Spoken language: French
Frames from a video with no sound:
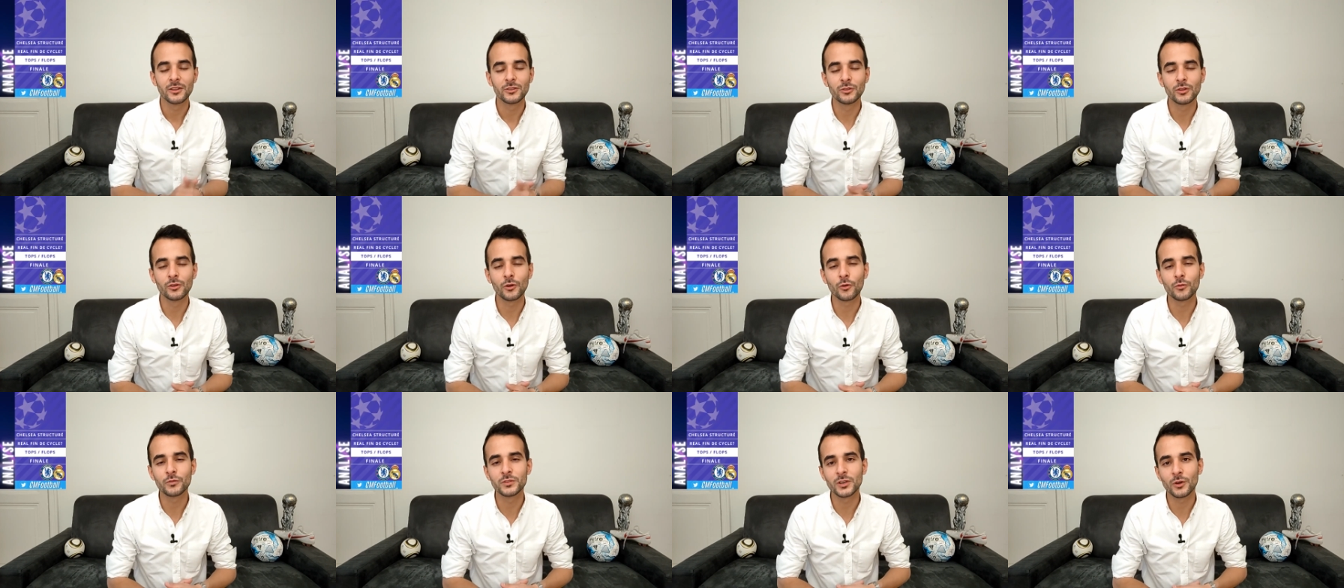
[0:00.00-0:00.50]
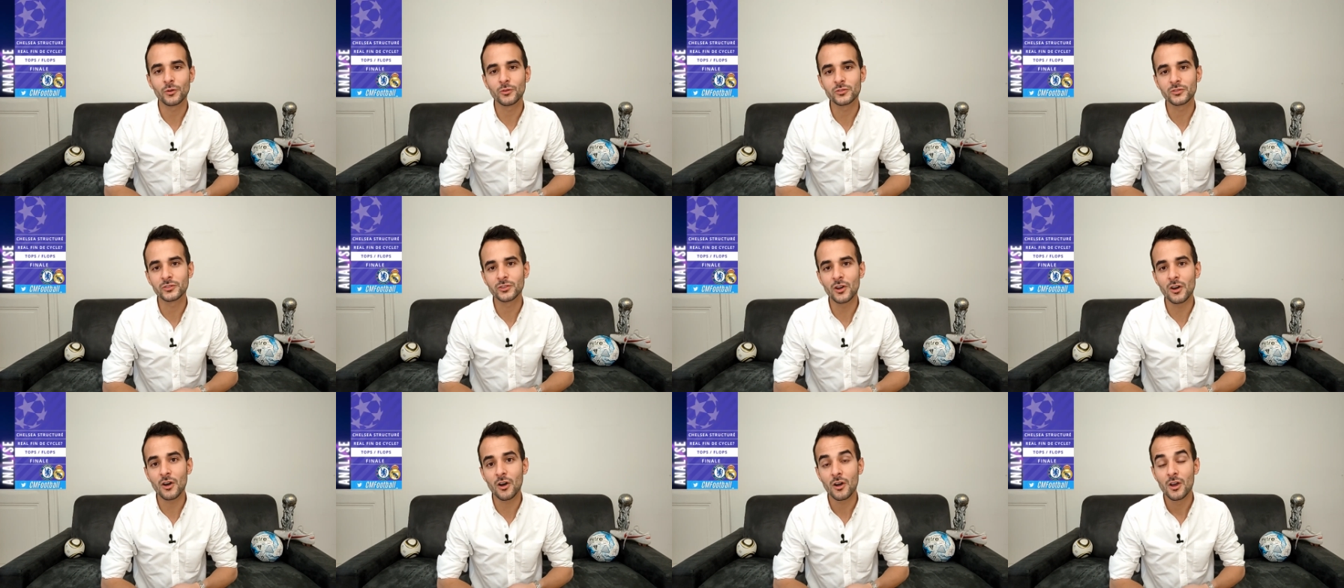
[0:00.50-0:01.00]
de revenir au
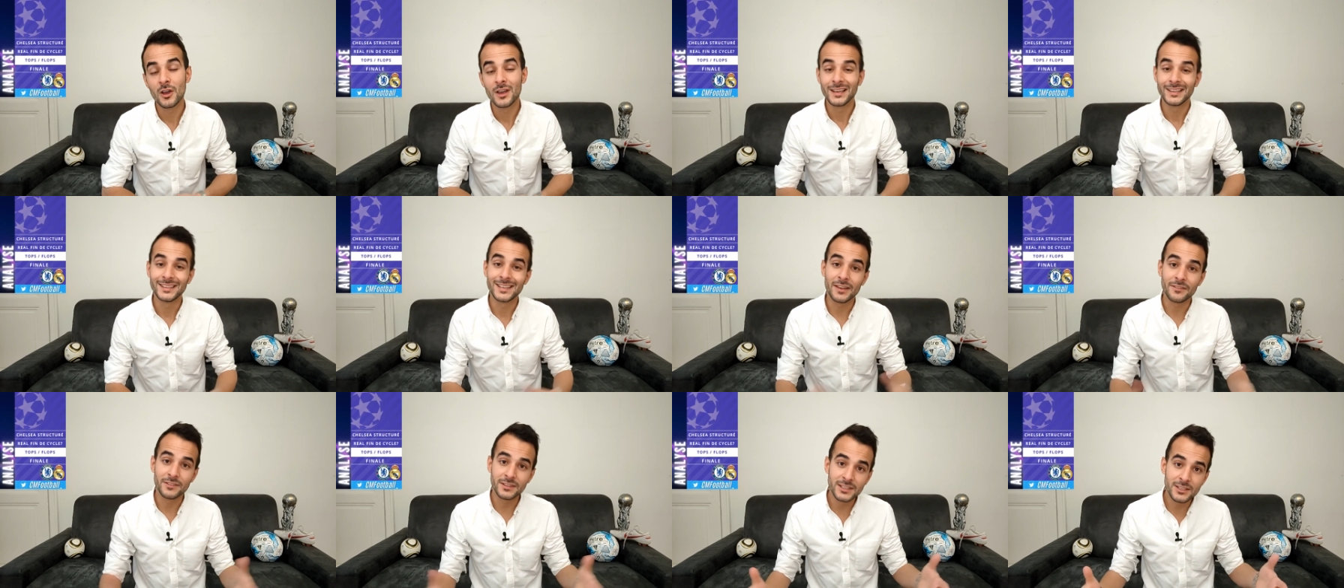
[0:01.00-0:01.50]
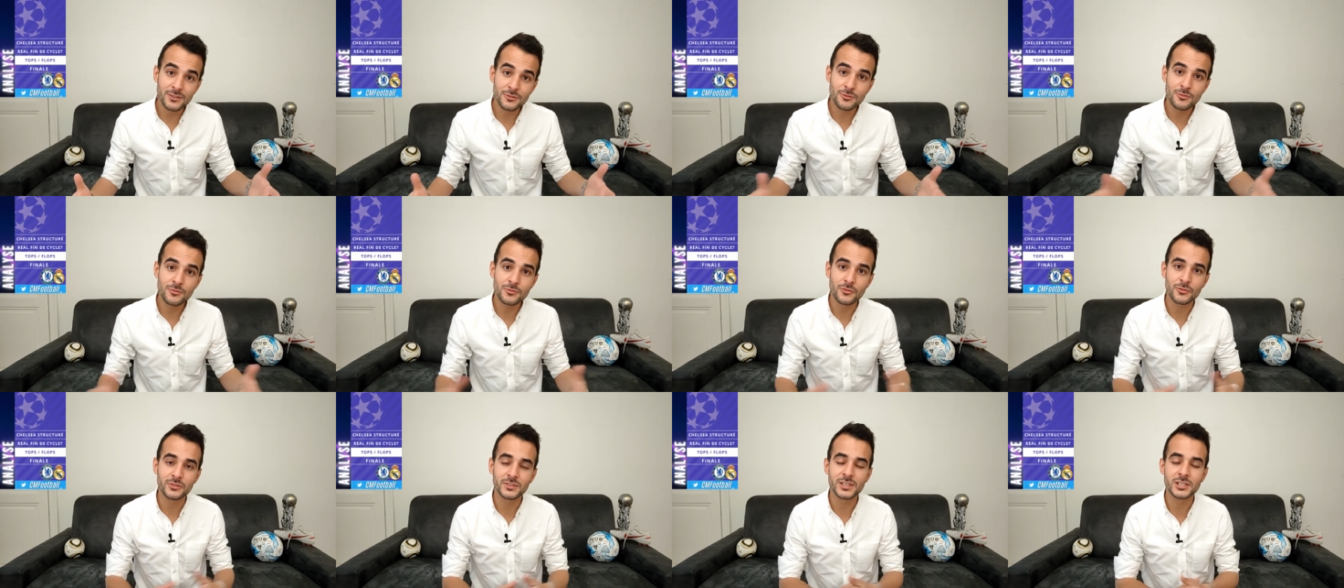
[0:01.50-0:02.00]
score. Il y a
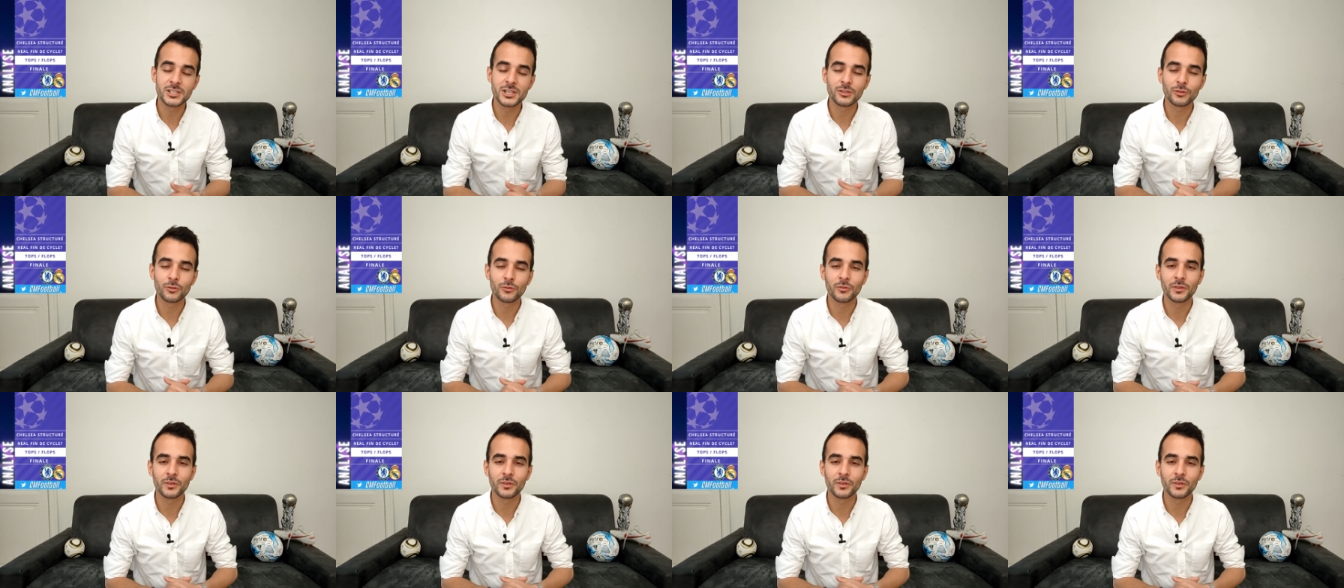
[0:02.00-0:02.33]
Vinicius aussi que j'ai